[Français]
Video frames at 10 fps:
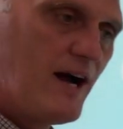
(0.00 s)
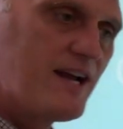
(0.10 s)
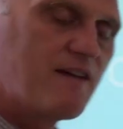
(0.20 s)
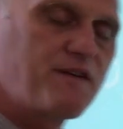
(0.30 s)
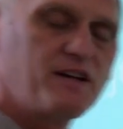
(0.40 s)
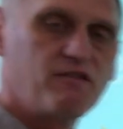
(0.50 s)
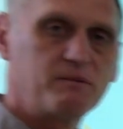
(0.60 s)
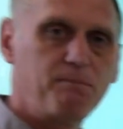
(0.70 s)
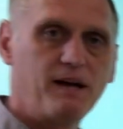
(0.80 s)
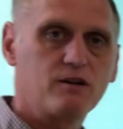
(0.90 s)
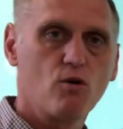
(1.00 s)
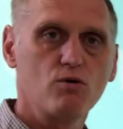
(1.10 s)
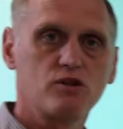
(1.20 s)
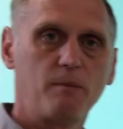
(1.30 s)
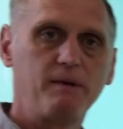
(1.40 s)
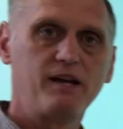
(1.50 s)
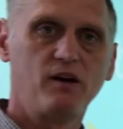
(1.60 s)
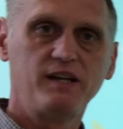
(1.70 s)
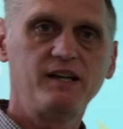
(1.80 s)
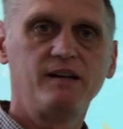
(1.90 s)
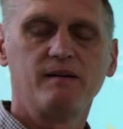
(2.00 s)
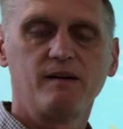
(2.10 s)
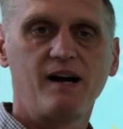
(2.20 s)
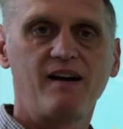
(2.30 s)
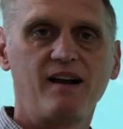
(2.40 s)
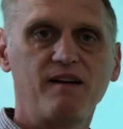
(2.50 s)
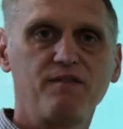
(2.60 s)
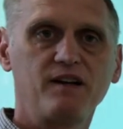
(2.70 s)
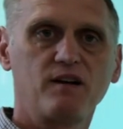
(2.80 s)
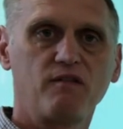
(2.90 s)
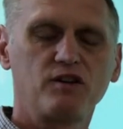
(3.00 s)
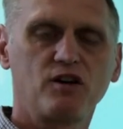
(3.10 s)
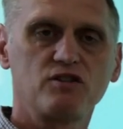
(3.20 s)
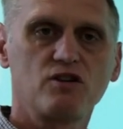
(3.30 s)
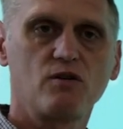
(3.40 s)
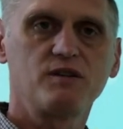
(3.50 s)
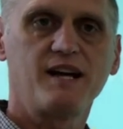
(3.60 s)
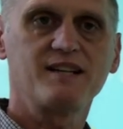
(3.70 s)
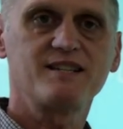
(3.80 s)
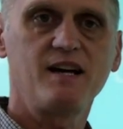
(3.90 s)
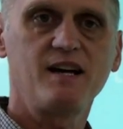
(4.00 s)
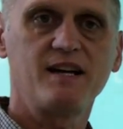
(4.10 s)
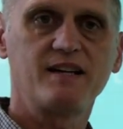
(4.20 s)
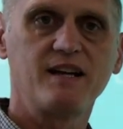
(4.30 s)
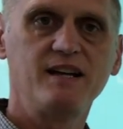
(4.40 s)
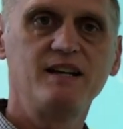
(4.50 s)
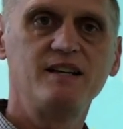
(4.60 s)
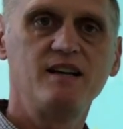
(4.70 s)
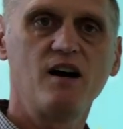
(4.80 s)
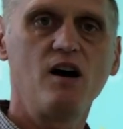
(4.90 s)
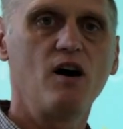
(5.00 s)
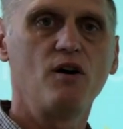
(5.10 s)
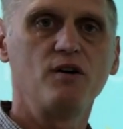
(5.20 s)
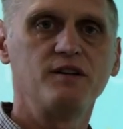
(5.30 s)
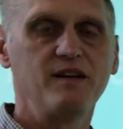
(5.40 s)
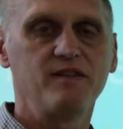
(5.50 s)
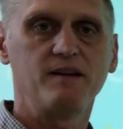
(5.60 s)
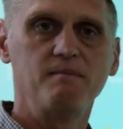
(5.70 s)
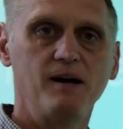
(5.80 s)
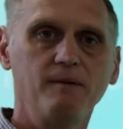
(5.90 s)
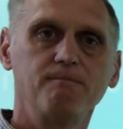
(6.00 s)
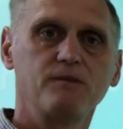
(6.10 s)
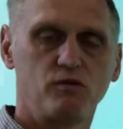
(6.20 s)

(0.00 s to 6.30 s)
À la fin de votre parcours de PEI, à la fin de votre secondaire 5, il y a un événement,